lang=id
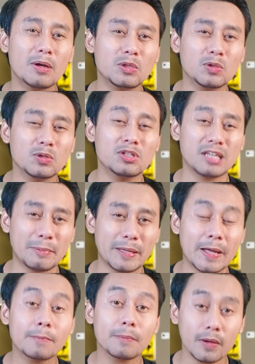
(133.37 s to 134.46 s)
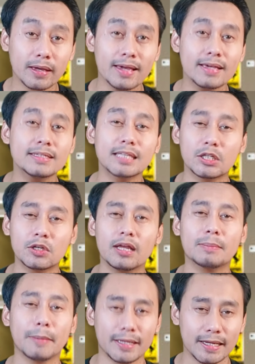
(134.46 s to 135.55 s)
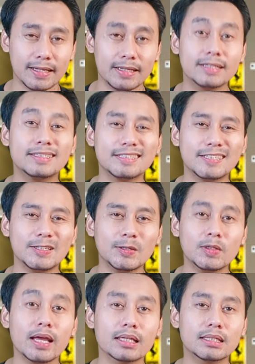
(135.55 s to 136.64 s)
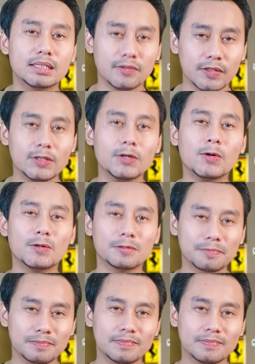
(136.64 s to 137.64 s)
bantu untuk subscribe ya. Oke, stay tune at my channel. See you next video.